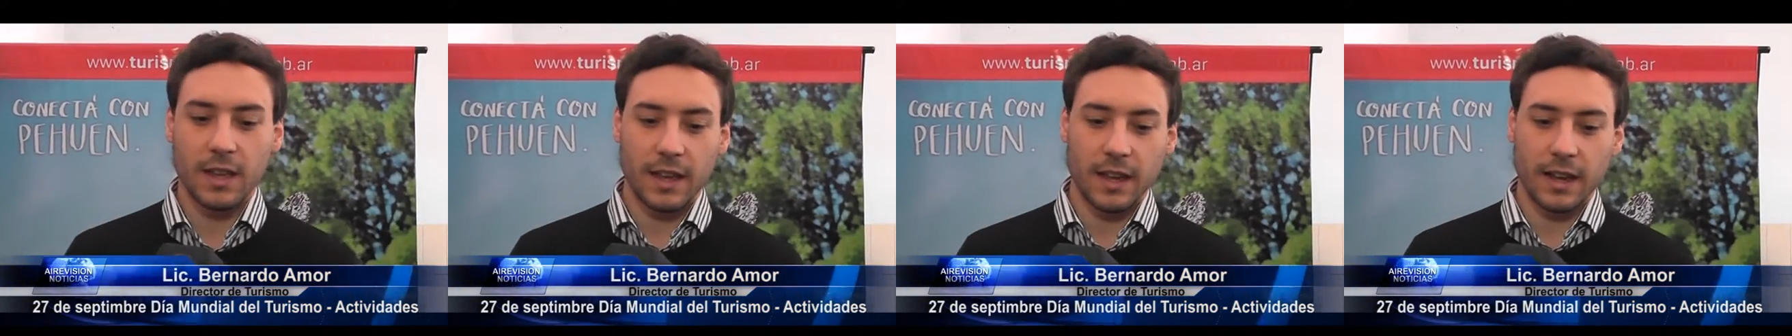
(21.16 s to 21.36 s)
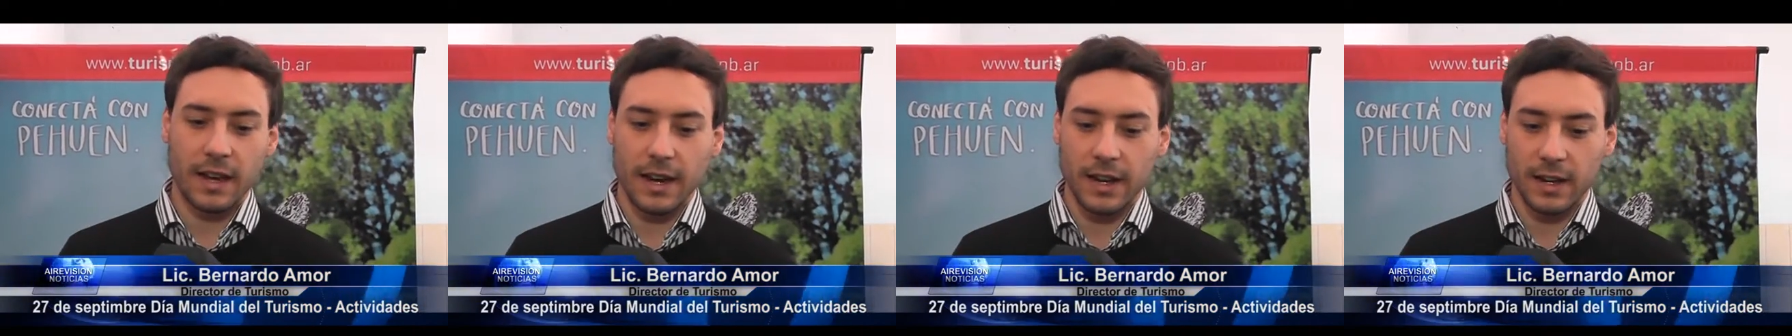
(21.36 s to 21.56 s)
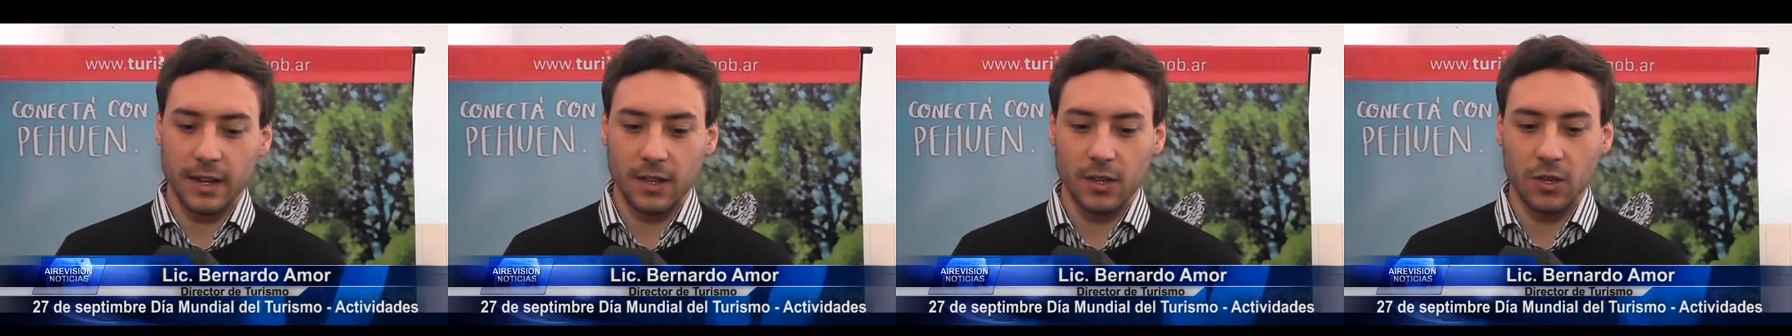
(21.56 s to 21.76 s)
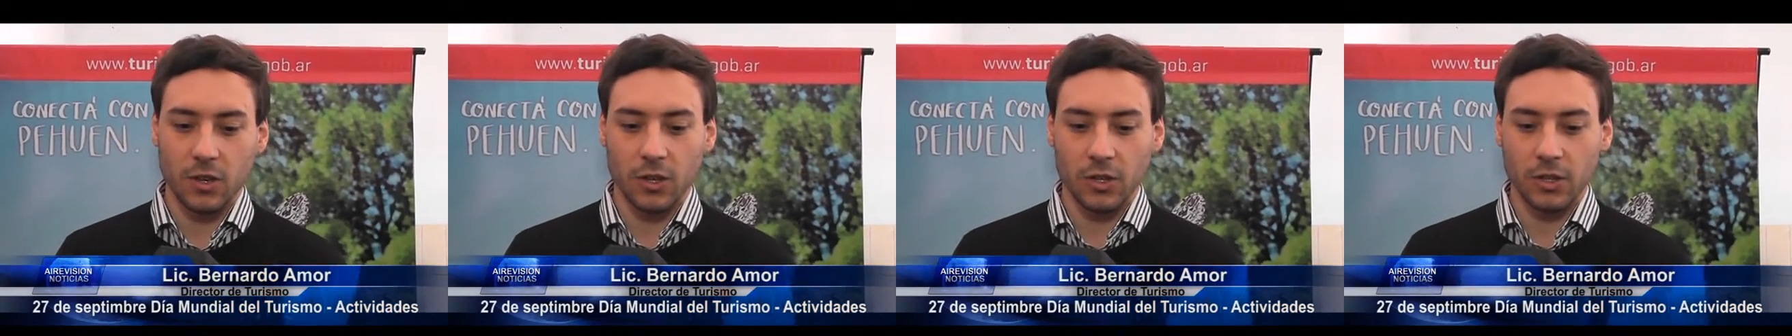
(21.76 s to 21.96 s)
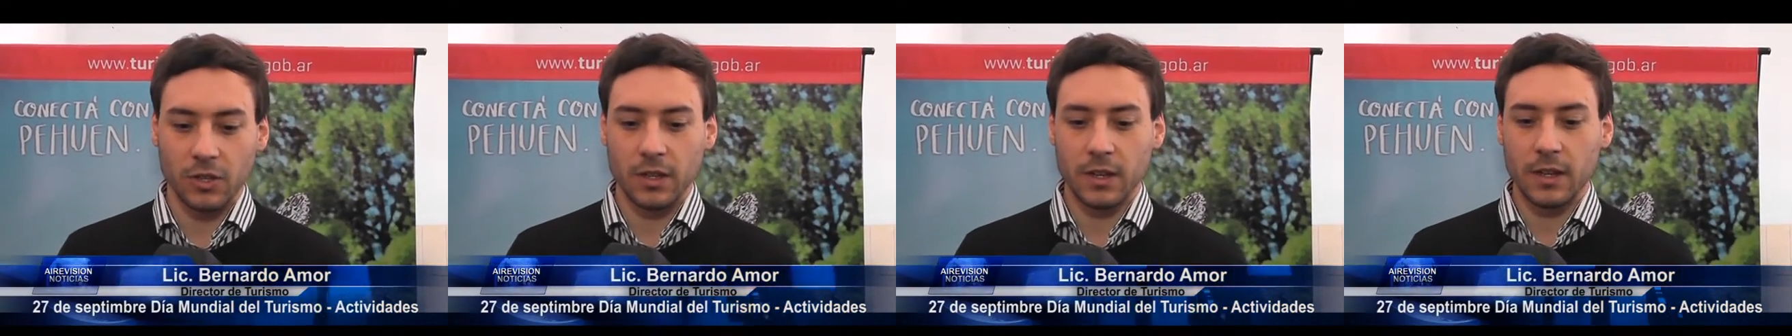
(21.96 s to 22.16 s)
en la
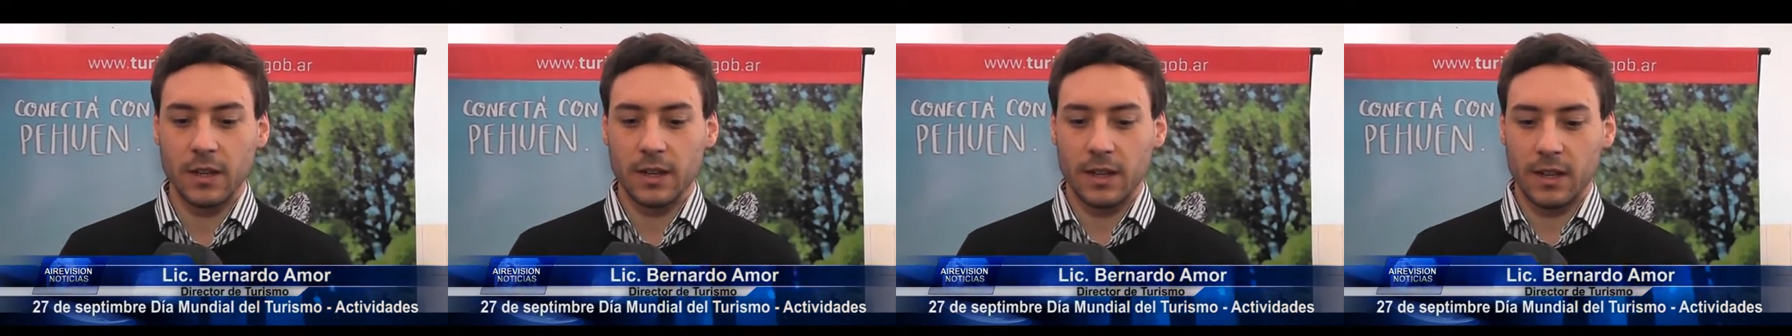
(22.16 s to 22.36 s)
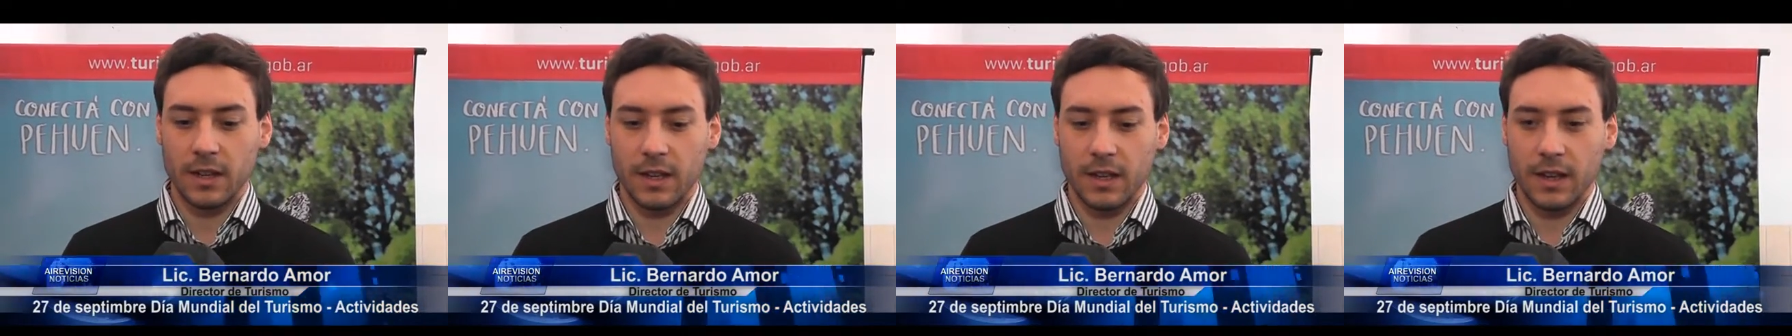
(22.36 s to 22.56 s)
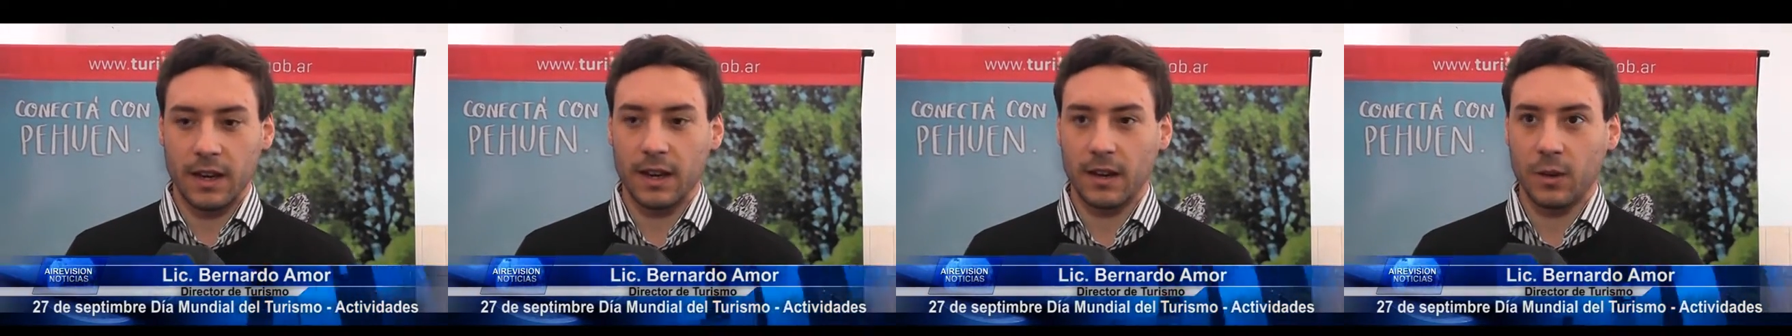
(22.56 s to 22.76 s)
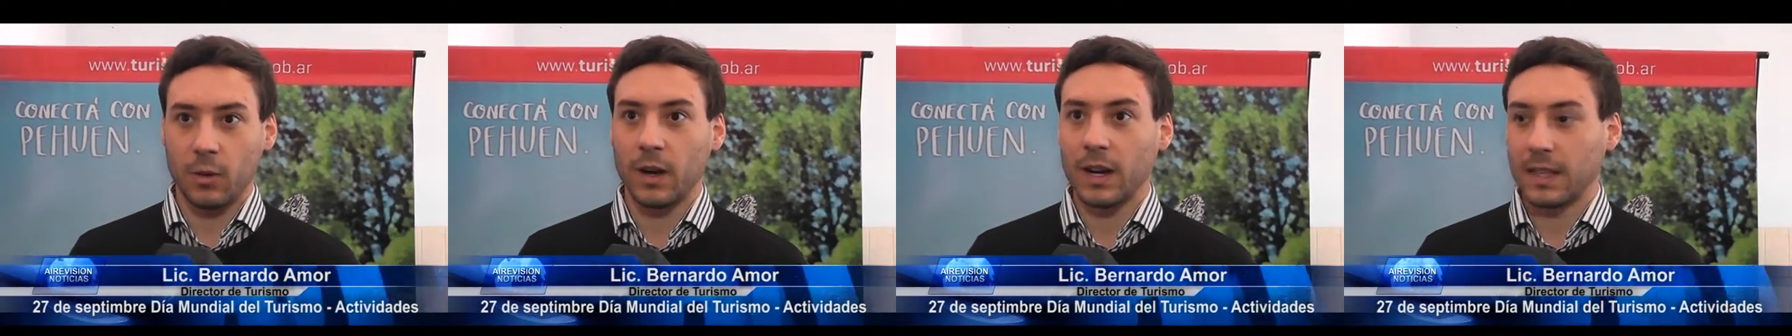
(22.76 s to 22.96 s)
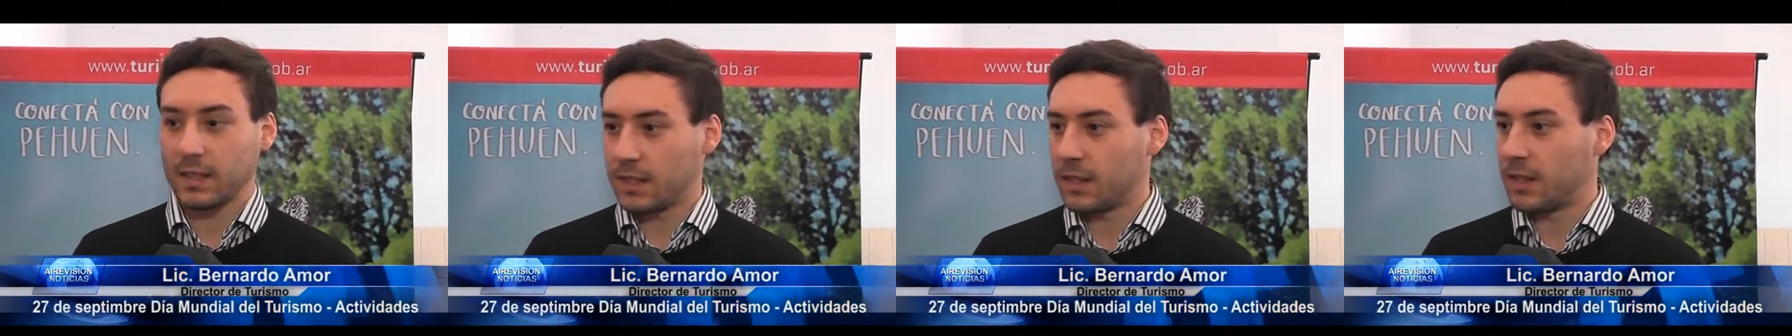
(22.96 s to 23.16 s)
región, eh, al
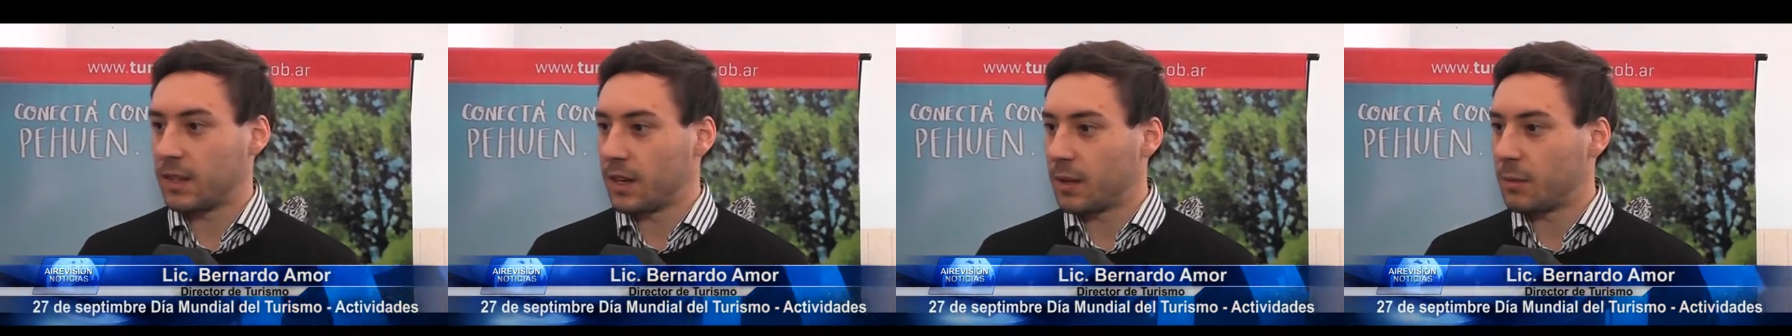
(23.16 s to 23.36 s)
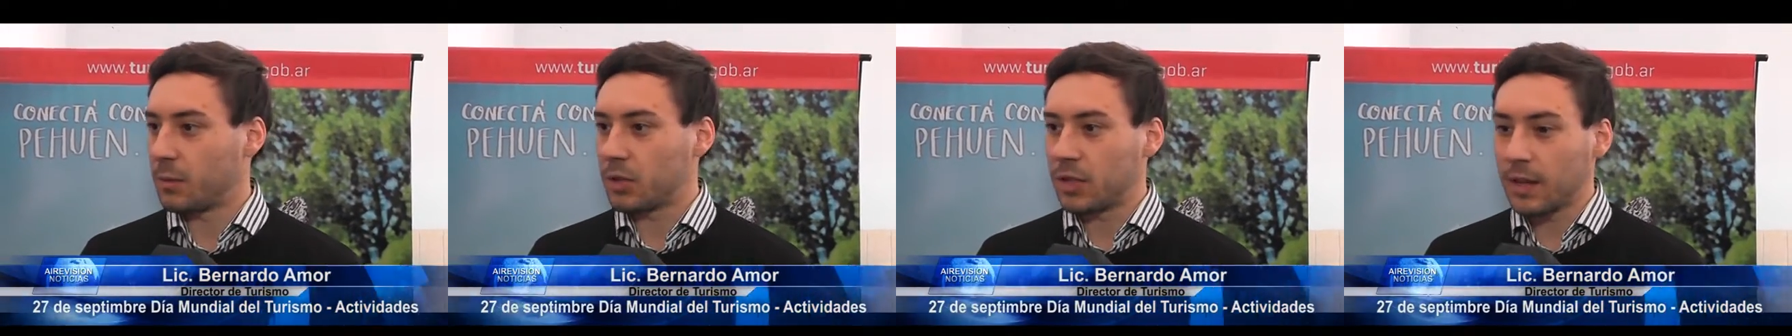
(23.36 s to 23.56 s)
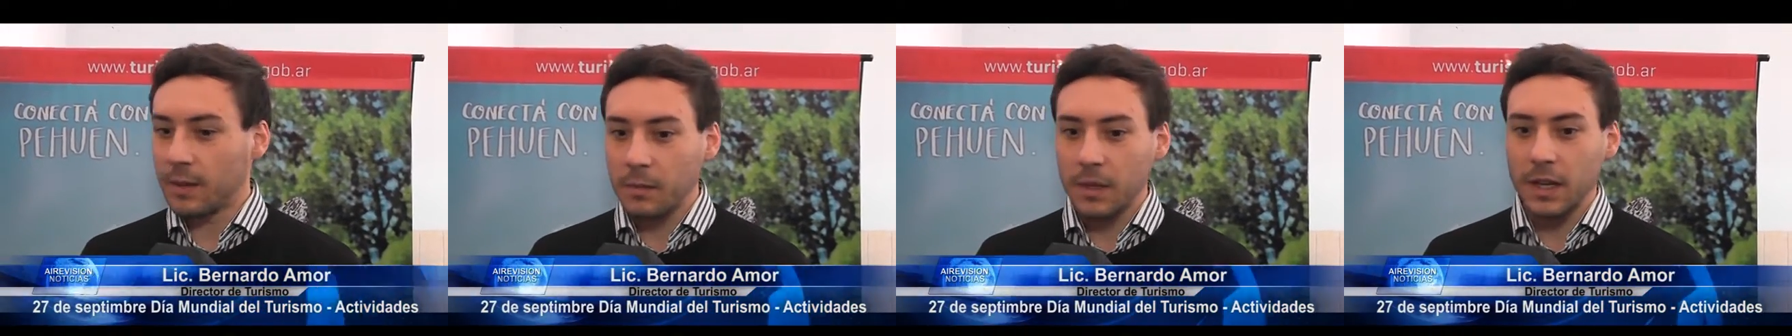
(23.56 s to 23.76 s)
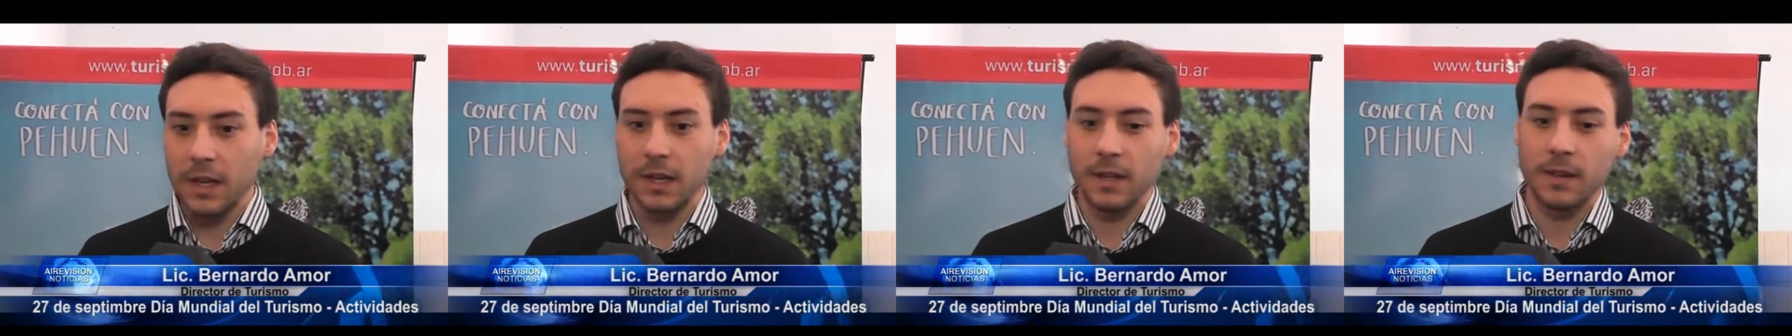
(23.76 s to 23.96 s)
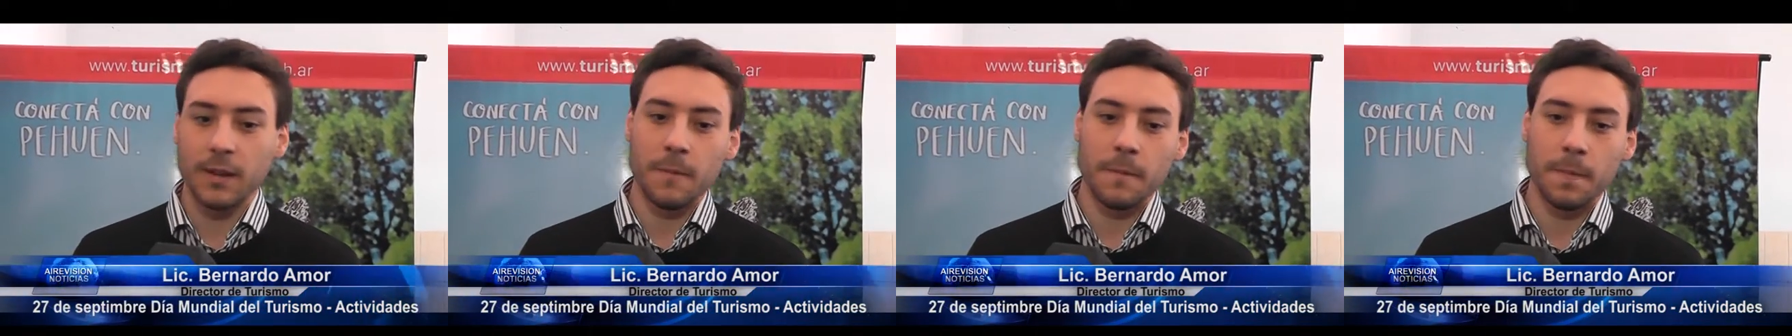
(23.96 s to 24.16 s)
cual asistiremos
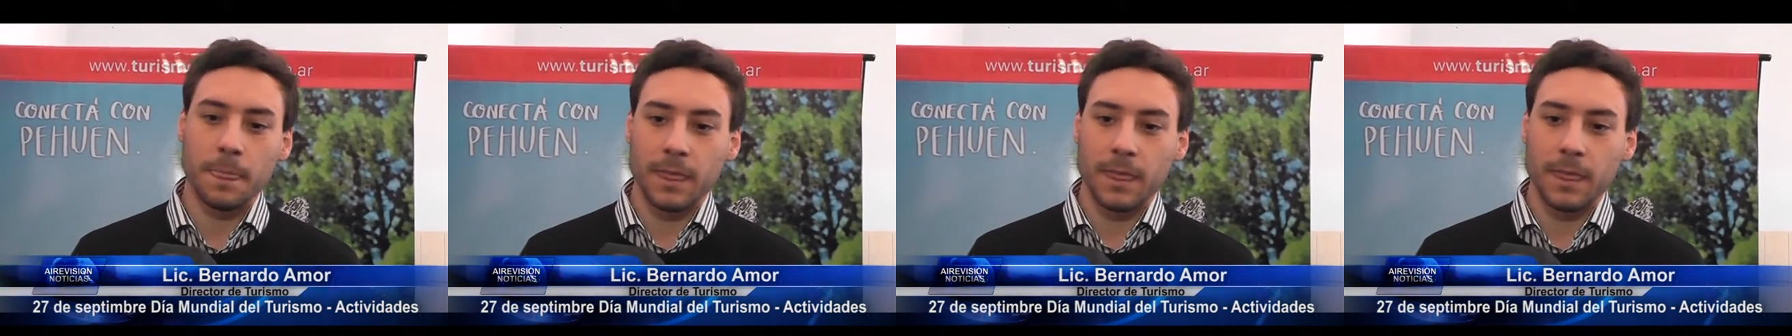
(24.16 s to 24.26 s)
también,